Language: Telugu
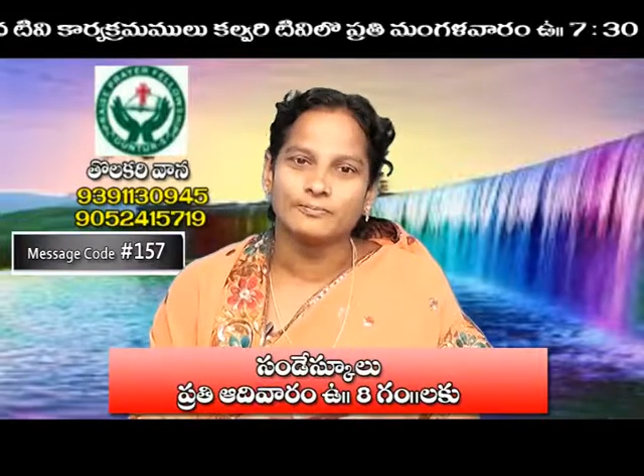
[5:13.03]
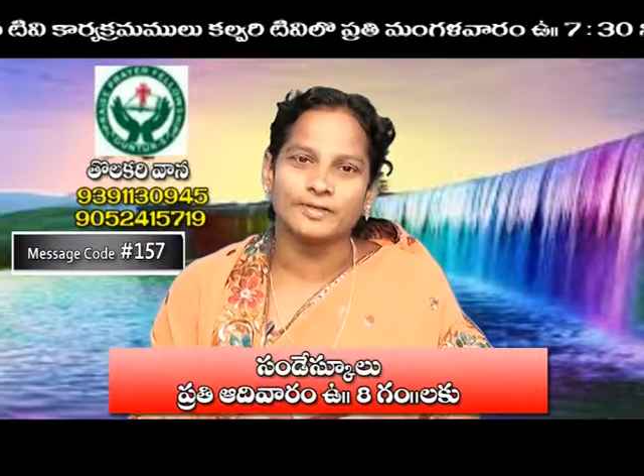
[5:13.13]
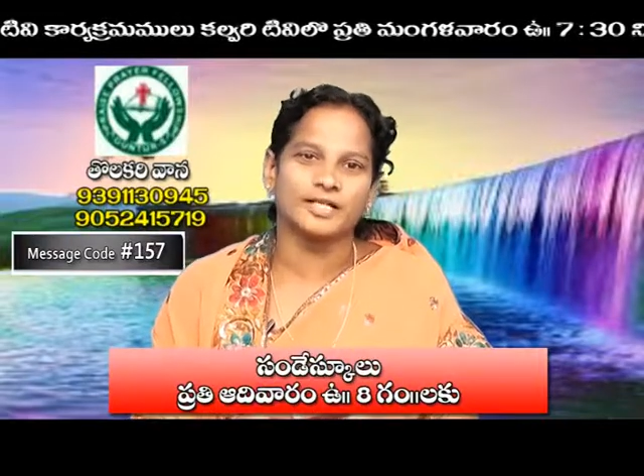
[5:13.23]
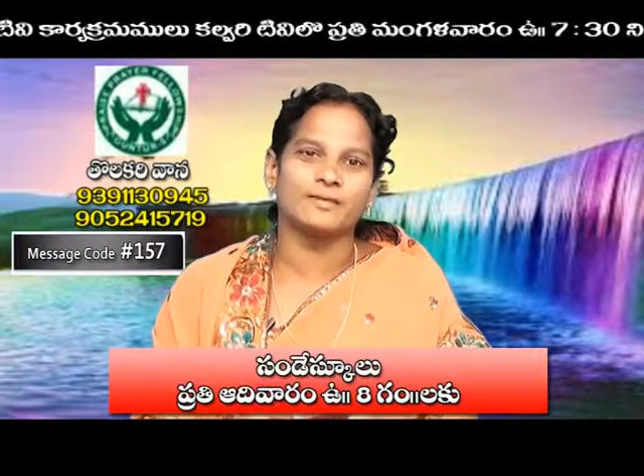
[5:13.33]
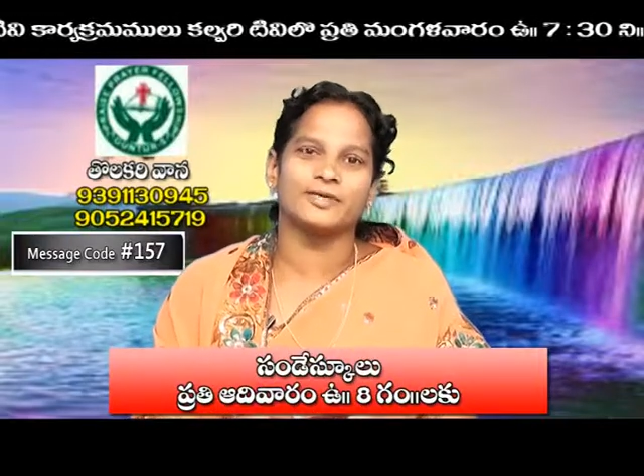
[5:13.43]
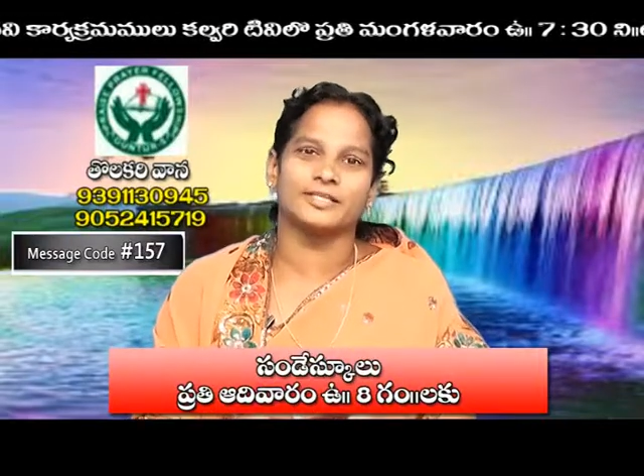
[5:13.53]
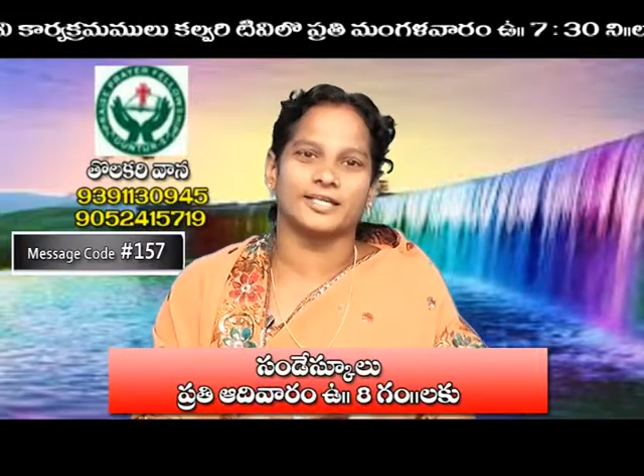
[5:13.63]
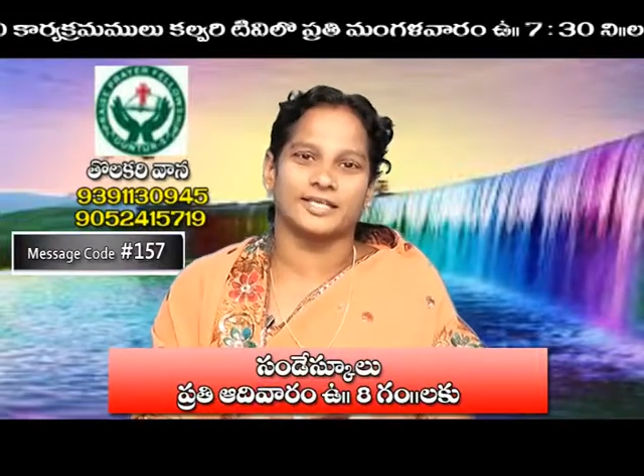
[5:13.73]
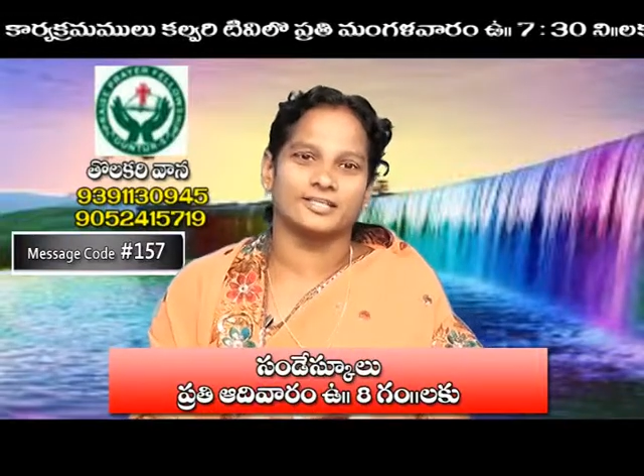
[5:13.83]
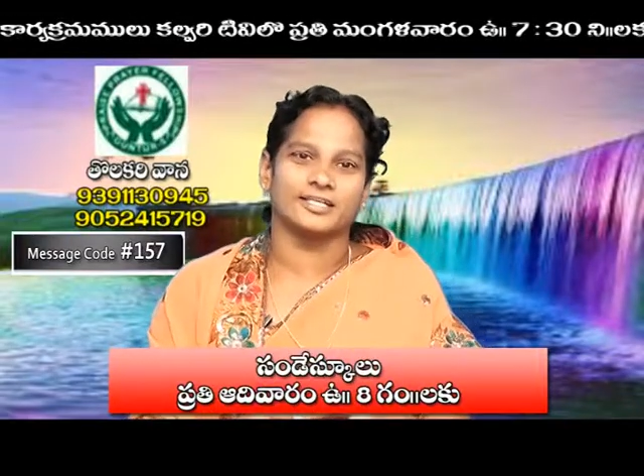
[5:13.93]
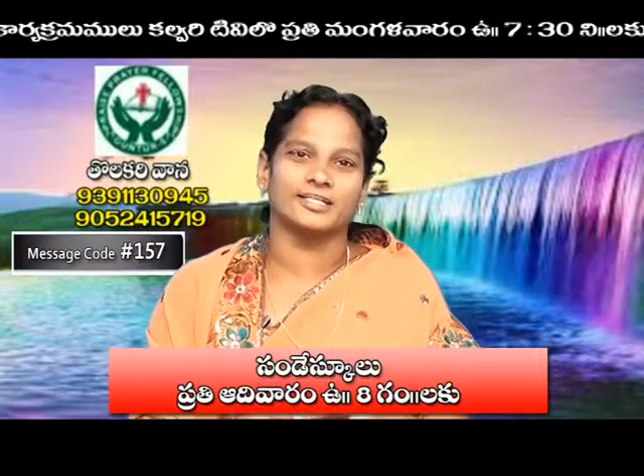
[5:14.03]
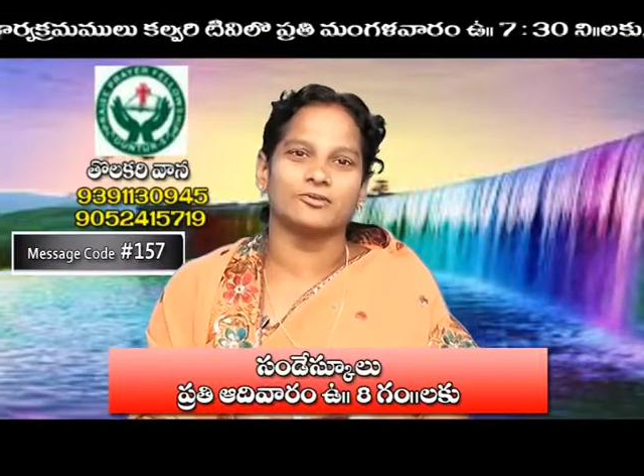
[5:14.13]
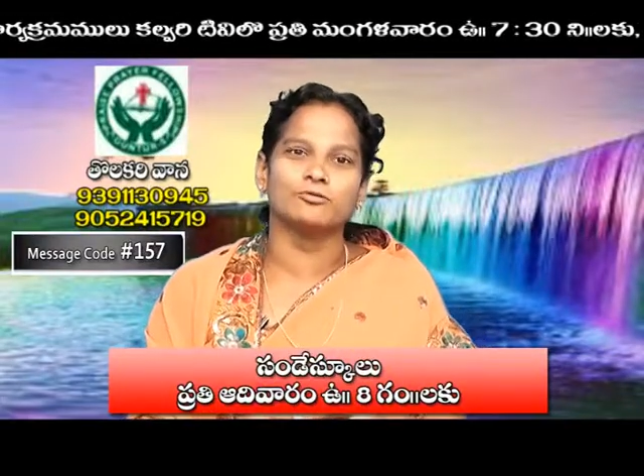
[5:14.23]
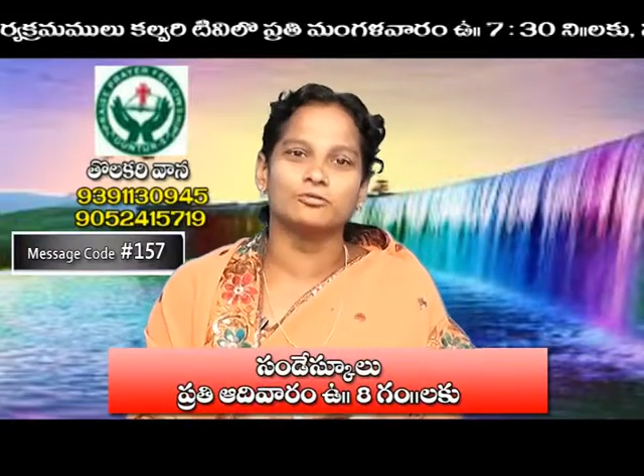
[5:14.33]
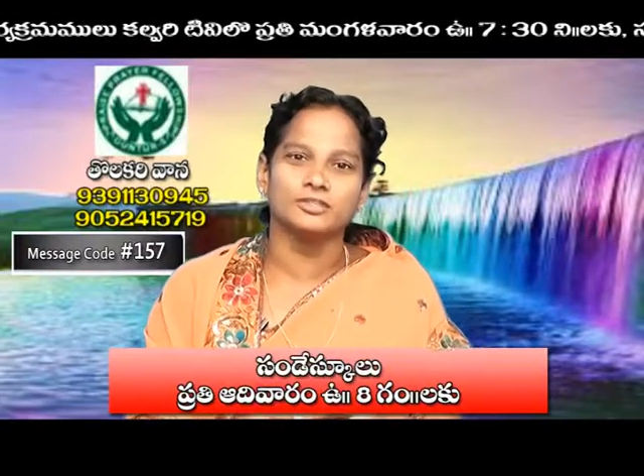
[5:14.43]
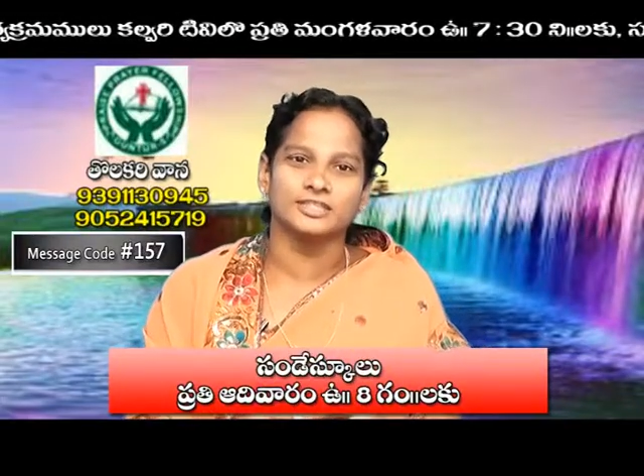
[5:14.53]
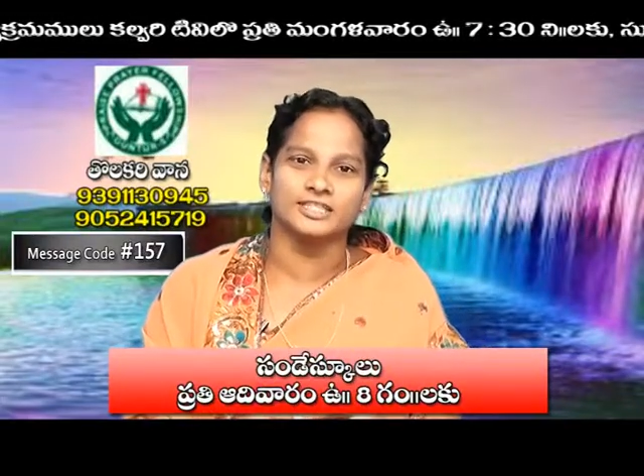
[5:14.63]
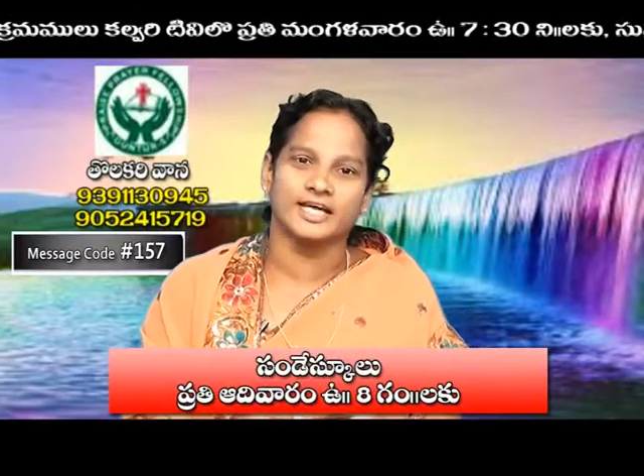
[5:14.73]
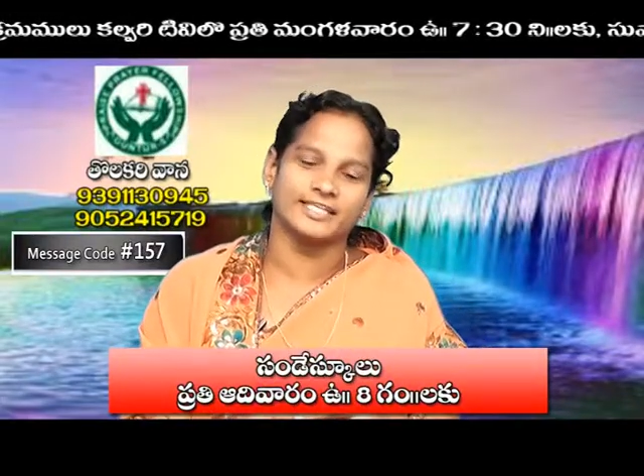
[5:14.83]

బిడ్డల మీద ఎంతైనా ఉంటుంది